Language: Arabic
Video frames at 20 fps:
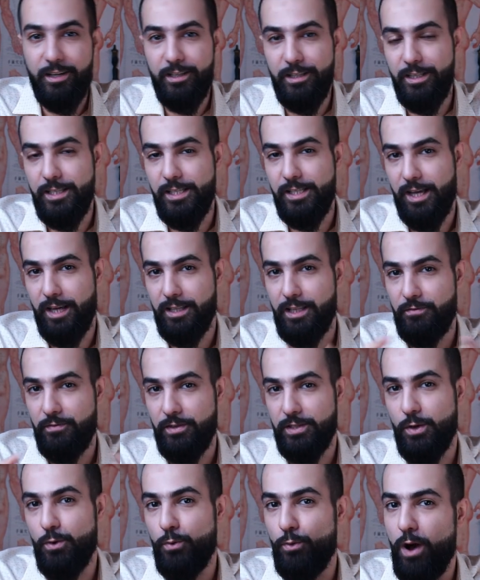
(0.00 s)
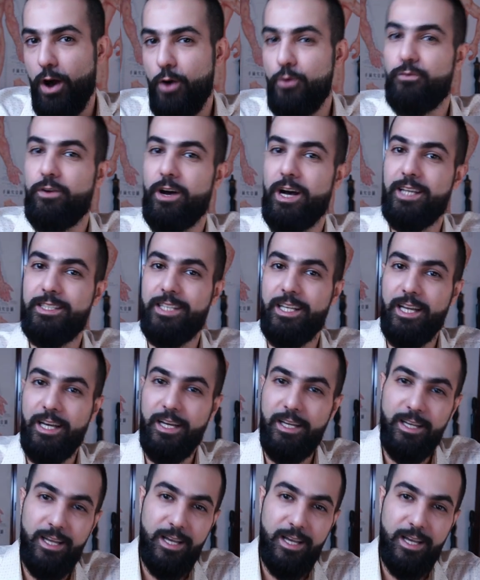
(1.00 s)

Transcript: الإنسان فسواه فعدله